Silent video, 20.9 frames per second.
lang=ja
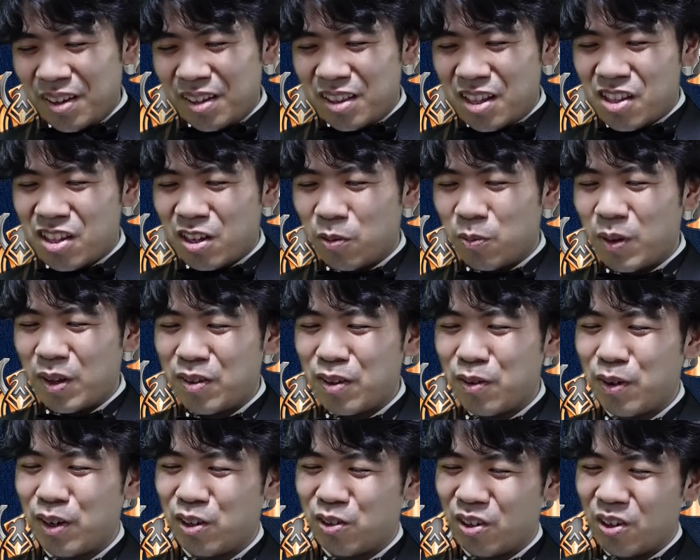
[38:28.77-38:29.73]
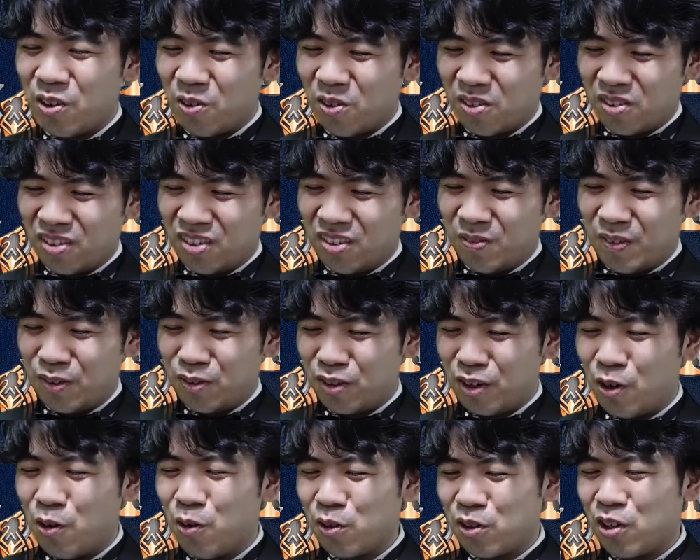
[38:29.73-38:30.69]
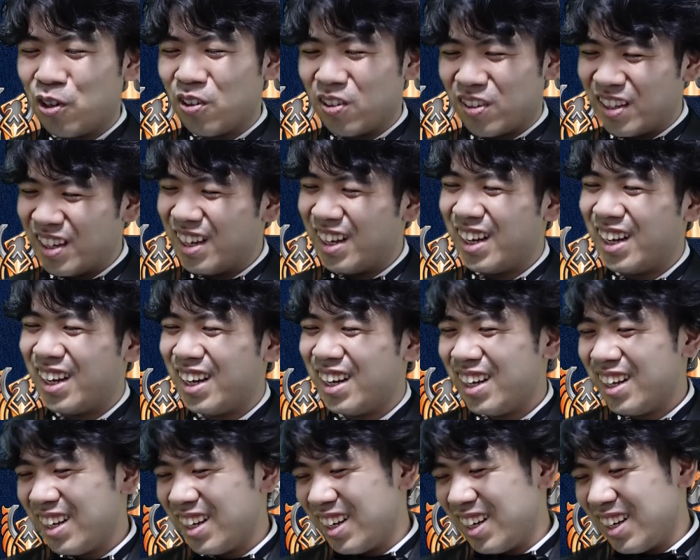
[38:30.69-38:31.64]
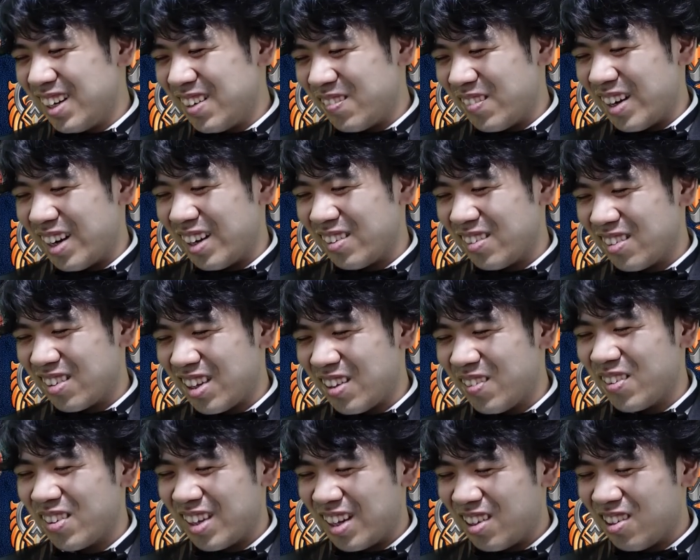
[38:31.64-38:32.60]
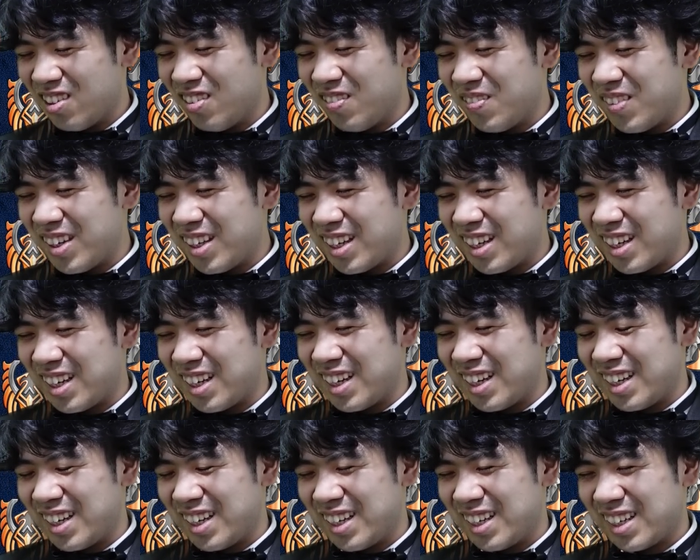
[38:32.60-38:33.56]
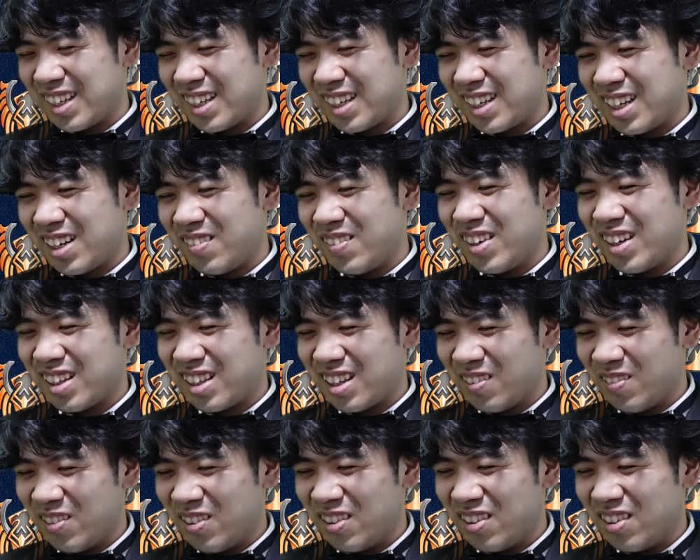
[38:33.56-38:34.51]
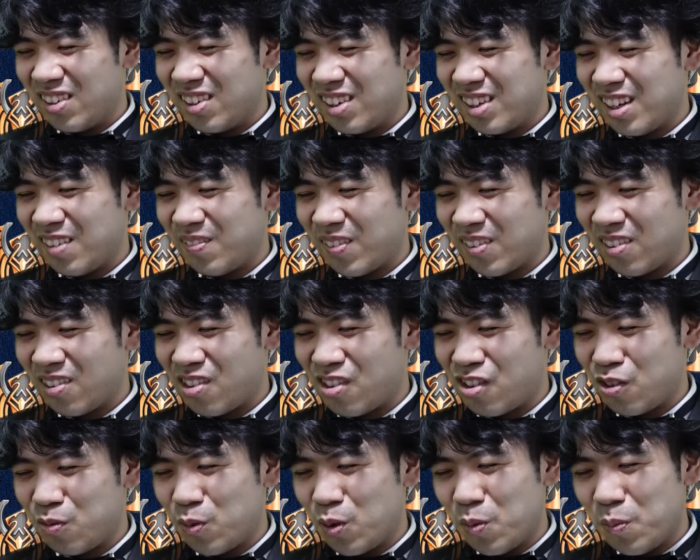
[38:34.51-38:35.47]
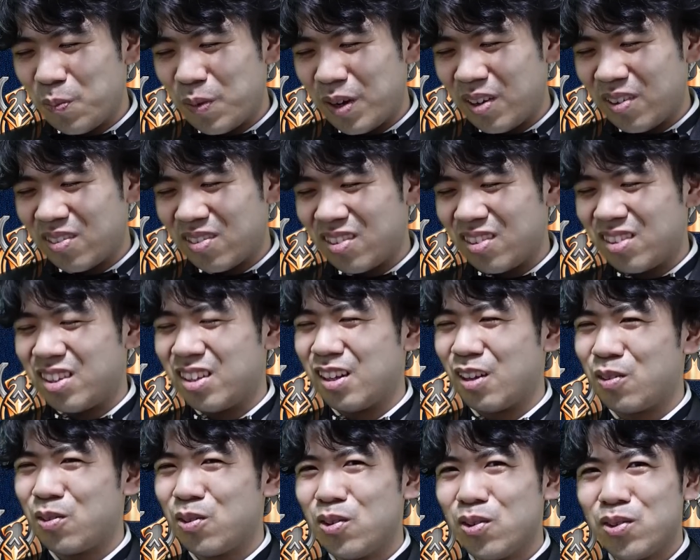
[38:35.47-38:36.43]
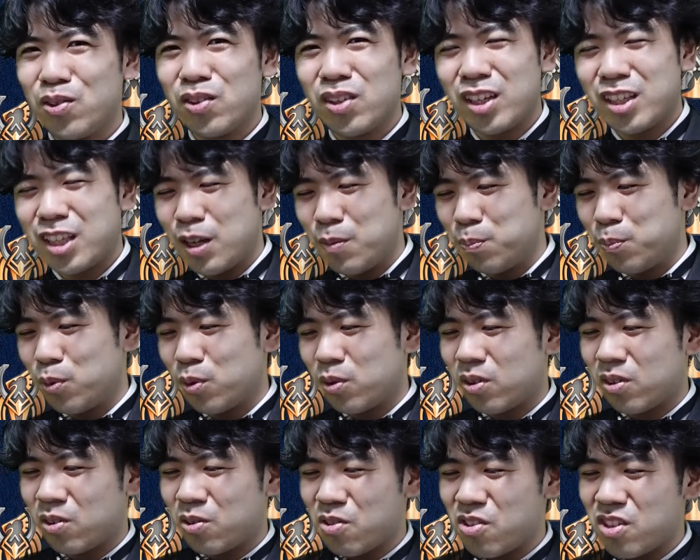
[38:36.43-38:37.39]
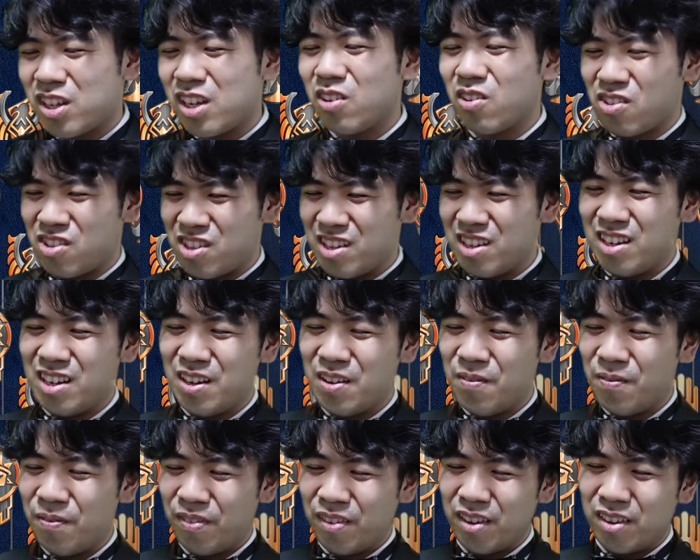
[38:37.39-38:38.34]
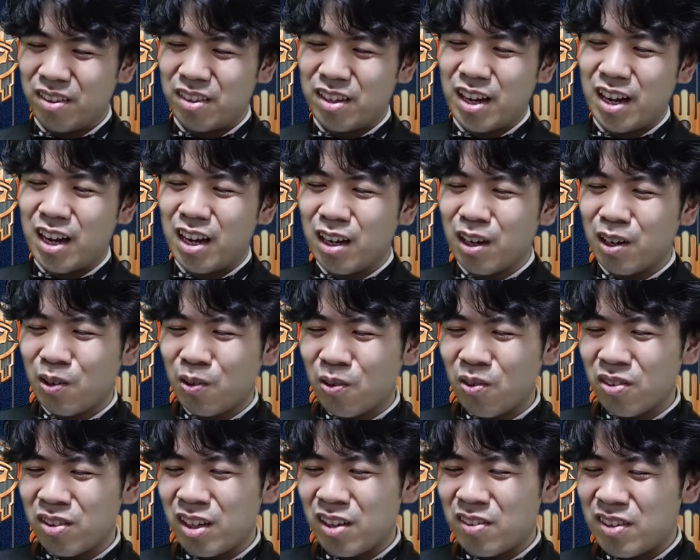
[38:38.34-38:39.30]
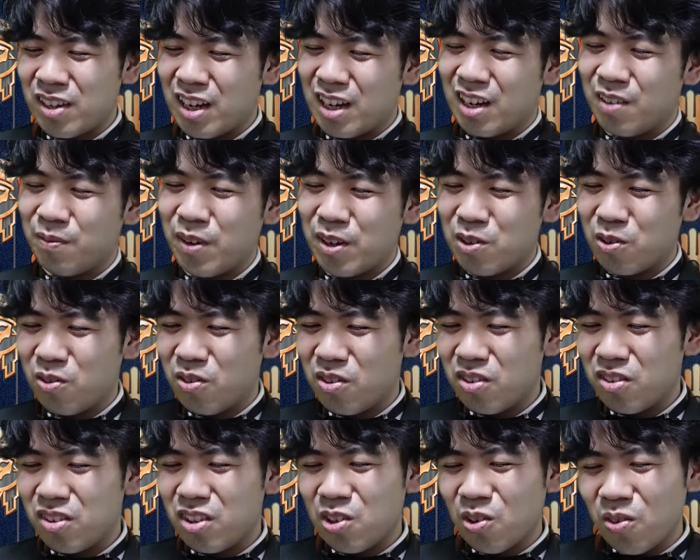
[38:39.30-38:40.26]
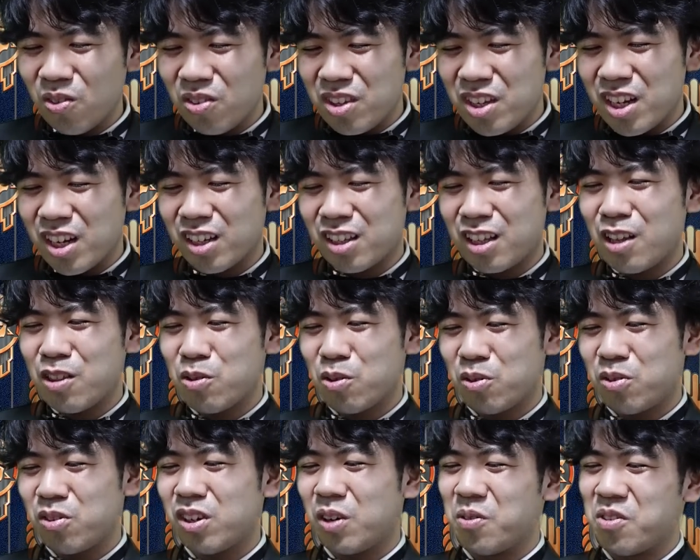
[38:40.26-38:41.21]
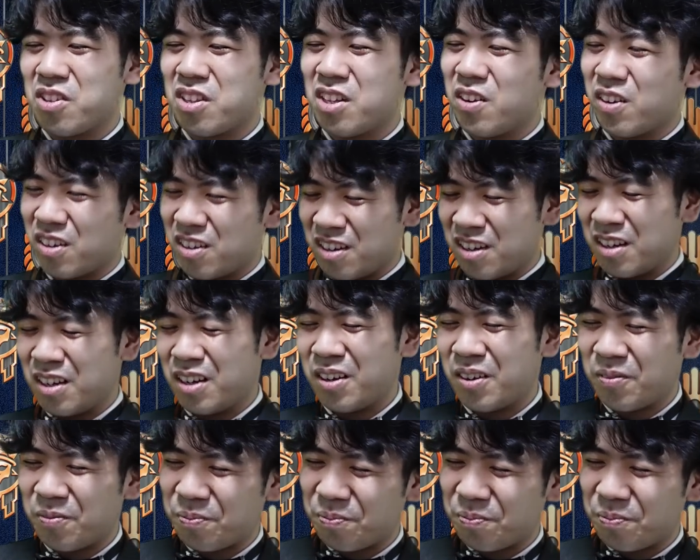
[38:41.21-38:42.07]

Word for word: でしかもまあセファリとかこいつ、まあ、それは置いておいて、まあでもね4マナ構えてもやっぱその呪文バウンスっていうのは相当なテンポくじけるし、で反コンでさ、まあ、4-2が誕生するかもしれないわけじゃん。